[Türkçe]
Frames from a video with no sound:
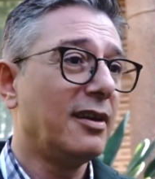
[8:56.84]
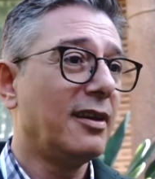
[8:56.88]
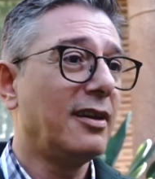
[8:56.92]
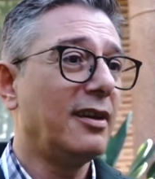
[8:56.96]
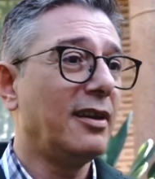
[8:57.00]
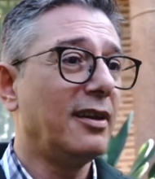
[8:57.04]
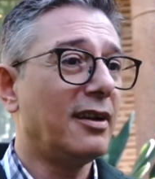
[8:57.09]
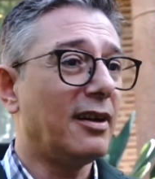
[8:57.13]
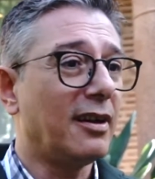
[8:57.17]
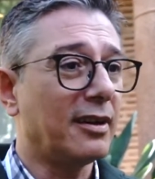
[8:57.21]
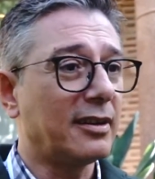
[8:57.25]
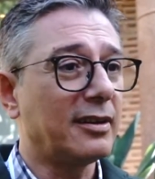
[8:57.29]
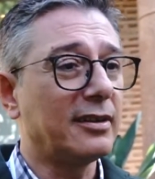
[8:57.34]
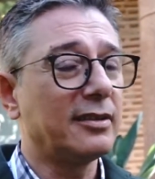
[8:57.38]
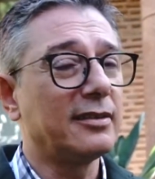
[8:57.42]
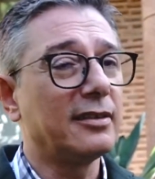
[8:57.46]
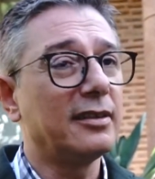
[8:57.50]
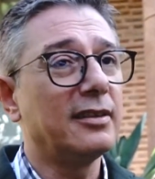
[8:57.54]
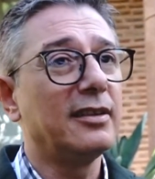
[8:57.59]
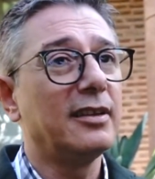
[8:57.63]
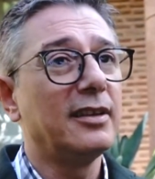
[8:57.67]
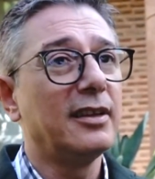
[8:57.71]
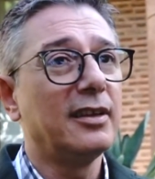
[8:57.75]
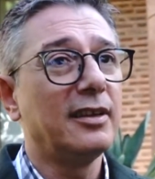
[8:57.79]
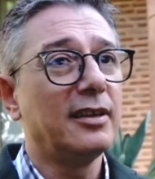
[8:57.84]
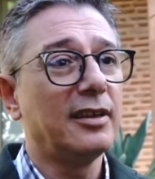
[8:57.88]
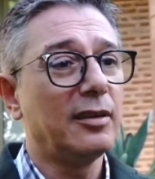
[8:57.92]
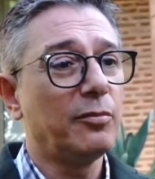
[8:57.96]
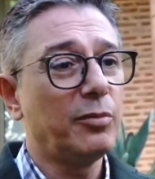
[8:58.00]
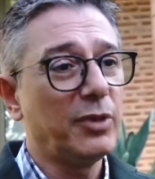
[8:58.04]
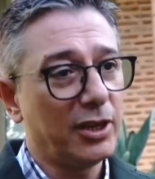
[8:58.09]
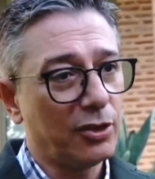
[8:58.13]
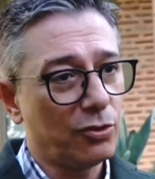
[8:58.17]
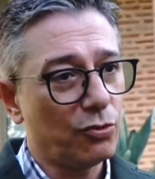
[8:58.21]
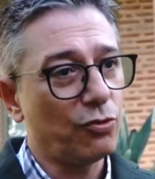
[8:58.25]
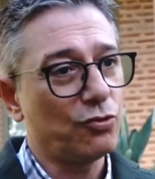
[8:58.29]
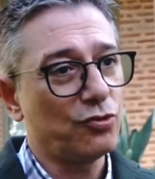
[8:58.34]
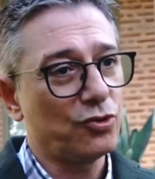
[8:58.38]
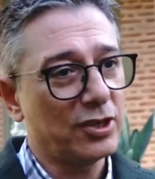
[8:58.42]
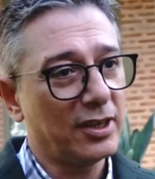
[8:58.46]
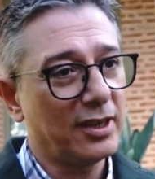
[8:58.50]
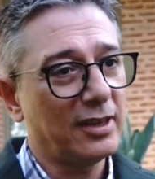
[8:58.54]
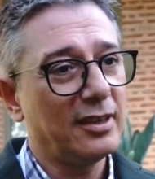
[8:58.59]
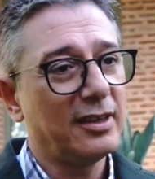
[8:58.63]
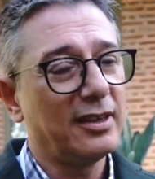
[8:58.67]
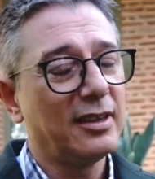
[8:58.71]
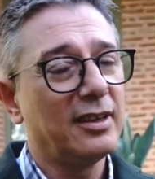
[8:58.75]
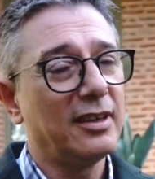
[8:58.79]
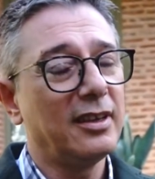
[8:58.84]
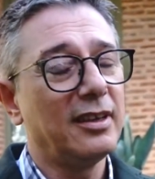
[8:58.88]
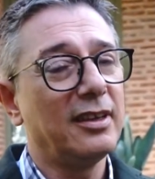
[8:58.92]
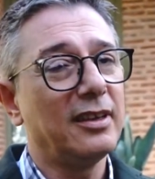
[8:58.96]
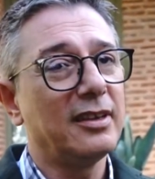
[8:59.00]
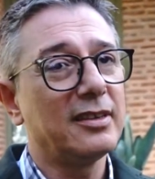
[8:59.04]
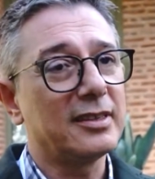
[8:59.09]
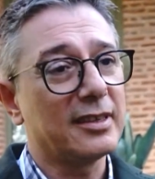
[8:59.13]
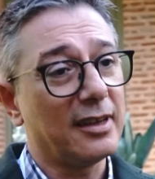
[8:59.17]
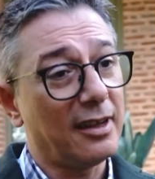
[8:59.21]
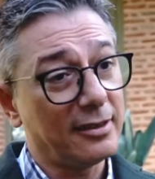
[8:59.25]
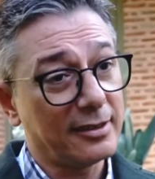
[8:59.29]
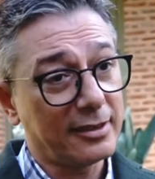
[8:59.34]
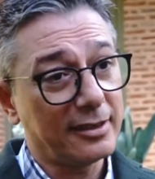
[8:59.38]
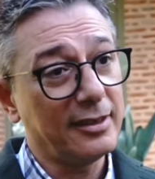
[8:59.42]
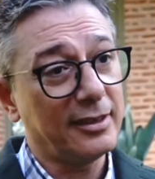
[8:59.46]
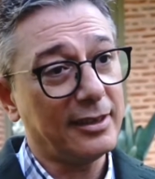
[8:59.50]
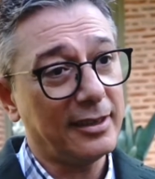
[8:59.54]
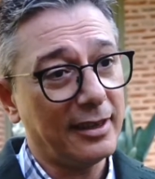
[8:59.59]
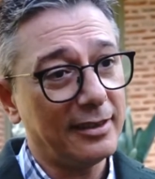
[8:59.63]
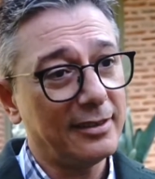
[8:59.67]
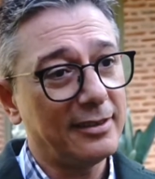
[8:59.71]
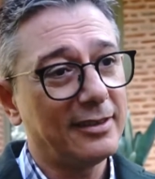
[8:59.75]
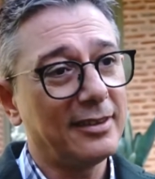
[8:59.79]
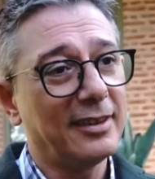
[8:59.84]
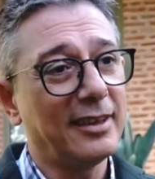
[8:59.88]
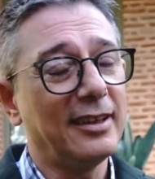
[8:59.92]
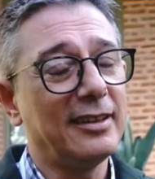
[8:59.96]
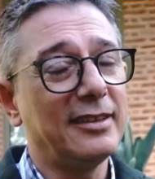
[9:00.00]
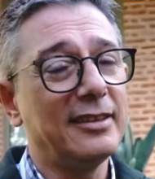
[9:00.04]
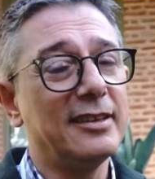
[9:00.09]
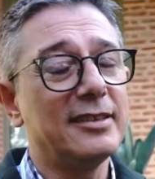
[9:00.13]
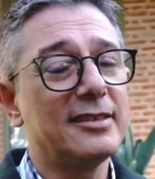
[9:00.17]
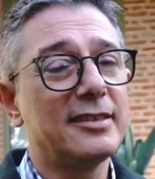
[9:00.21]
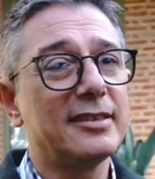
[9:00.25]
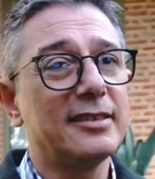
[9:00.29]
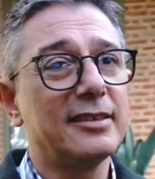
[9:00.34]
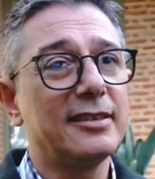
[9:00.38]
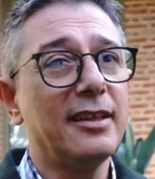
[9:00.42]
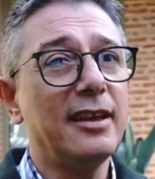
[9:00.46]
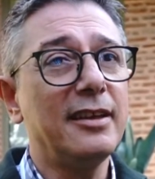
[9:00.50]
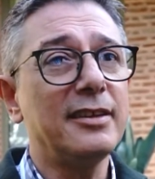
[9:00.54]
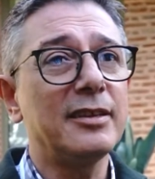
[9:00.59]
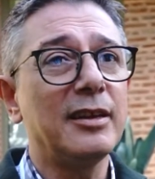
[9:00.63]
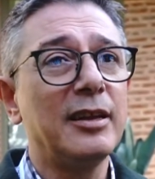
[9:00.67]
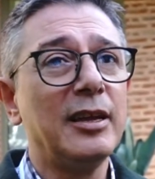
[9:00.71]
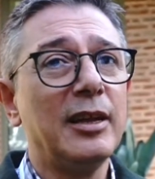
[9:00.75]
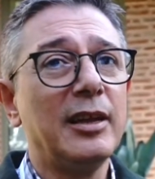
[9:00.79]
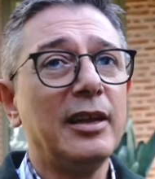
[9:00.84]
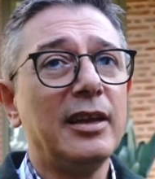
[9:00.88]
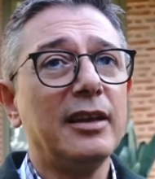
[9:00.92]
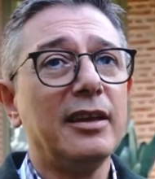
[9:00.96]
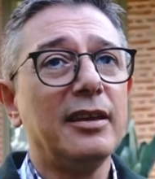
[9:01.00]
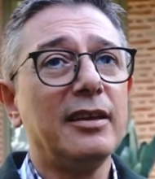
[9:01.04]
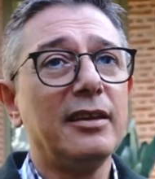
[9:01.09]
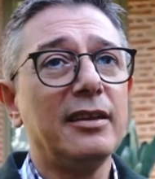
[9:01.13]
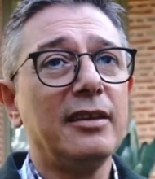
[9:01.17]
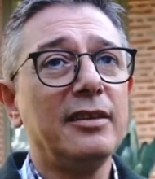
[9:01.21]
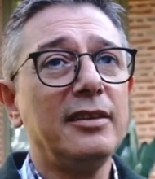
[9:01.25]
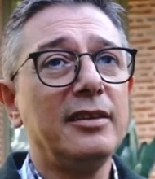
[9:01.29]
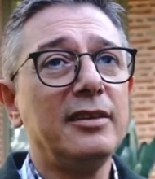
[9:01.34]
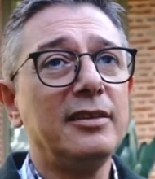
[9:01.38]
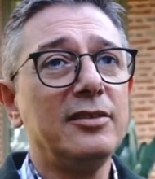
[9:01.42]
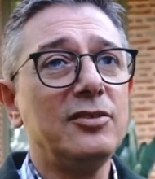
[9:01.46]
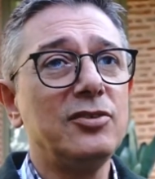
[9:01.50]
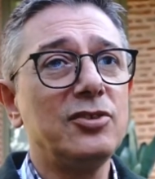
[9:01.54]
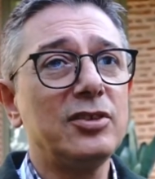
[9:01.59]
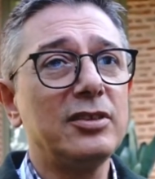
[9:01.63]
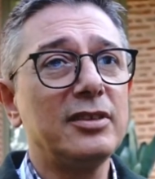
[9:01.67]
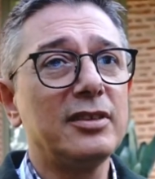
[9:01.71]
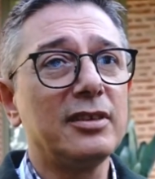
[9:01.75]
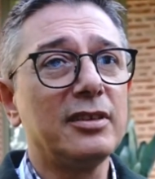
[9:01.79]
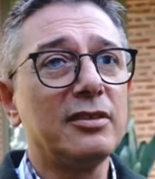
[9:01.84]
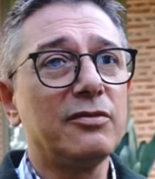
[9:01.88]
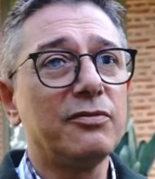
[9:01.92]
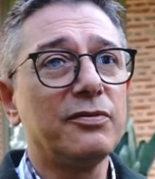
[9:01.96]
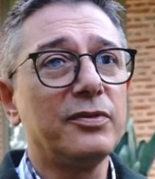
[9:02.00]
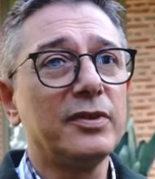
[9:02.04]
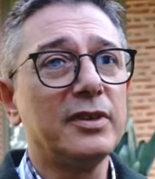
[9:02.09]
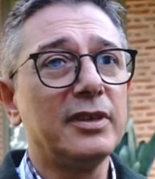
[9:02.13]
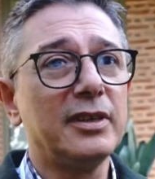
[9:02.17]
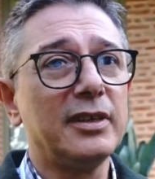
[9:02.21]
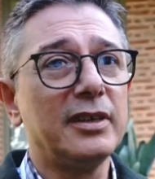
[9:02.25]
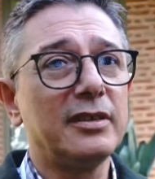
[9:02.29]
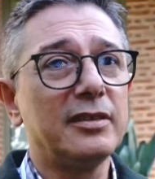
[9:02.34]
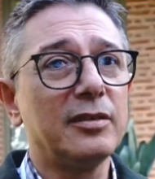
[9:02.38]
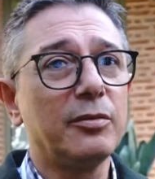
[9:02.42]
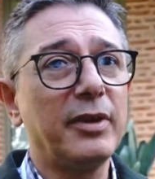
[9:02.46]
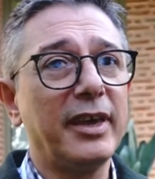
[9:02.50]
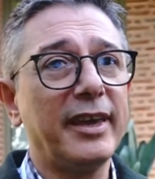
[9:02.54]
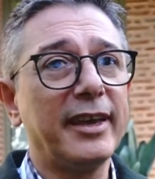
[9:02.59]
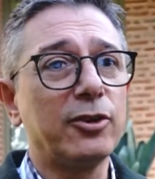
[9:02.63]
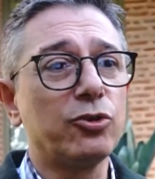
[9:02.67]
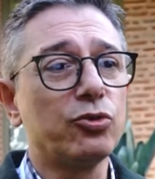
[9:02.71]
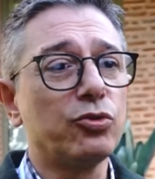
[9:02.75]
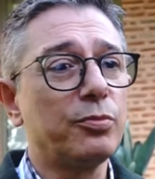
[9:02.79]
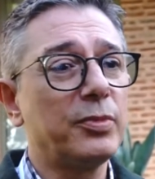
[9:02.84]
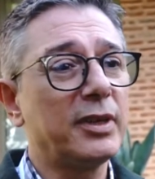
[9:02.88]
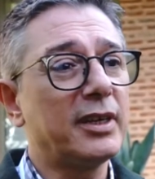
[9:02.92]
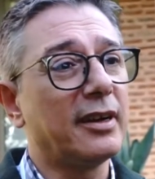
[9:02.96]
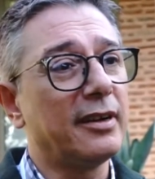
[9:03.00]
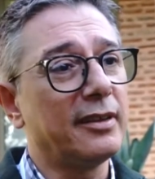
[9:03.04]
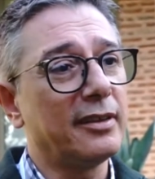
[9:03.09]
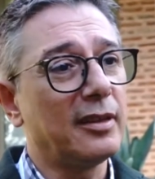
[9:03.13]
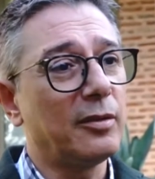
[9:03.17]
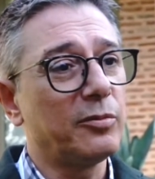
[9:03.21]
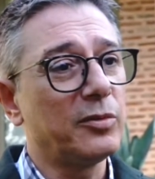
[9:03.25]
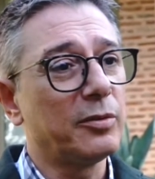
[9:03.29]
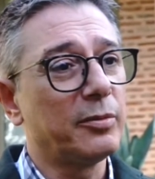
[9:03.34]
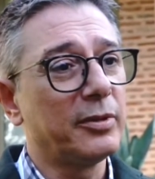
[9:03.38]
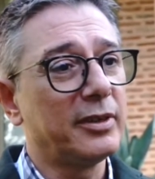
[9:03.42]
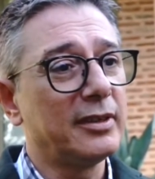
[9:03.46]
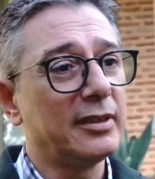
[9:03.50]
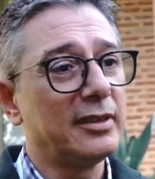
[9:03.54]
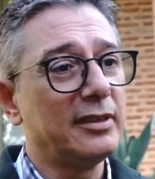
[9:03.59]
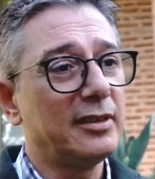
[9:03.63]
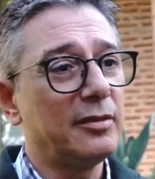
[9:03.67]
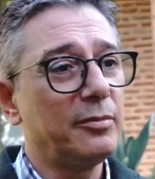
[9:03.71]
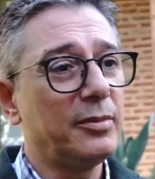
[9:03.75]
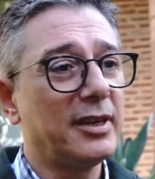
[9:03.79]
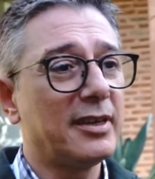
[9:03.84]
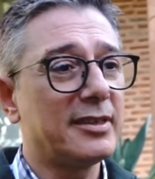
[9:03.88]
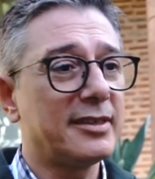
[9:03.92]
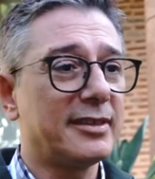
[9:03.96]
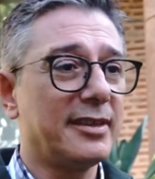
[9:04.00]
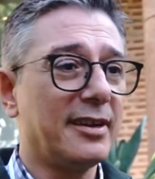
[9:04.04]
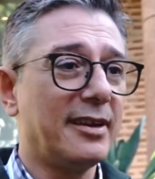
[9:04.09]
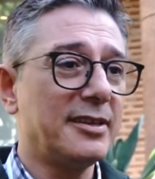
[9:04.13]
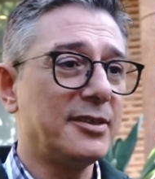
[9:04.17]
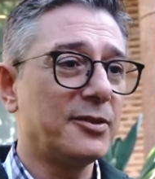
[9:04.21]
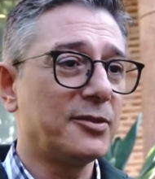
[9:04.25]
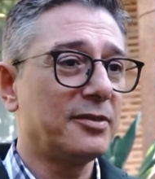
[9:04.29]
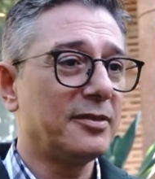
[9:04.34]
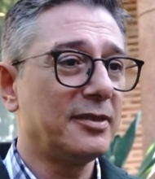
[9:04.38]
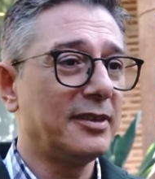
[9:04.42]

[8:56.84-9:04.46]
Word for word: e, hakkını e, bir an önce e, sağlıklıyken elde etsinler. E, ikinci tarafı e, tabii ekonomik anlamda bakıldığında biraz ters